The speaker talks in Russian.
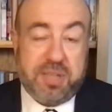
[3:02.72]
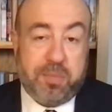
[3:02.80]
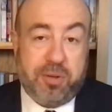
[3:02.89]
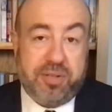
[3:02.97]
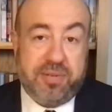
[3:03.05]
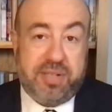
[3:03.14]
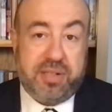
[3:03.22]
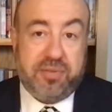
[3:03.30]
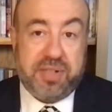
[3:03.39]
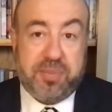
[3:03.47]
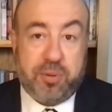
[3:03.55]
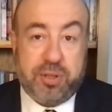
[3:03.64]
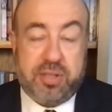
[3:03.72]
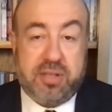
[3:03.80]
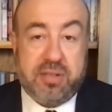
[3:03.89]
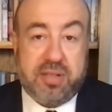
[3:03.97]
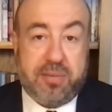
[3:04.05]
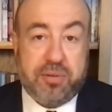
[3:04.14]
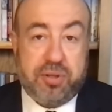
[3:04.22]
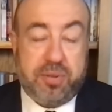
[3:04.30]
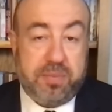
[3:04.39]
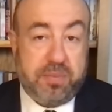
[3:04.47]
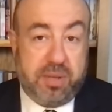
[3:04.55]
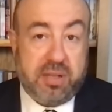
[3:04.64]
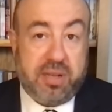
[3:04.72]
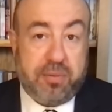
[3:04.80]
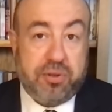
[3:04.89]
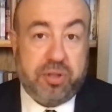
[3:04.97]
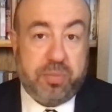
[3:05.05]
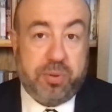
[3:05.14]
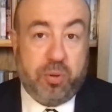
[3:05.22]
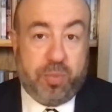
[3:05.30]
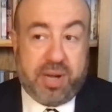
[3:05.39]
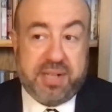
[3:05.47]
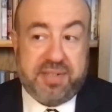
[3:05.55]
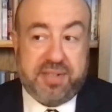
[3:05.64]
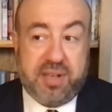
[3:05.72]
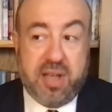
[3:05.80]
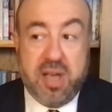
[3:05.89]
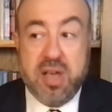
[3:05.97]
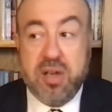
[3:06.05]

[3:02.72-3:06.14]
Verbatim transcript: использовать эту возможность для того, чтобы, для того, чтобы убраться,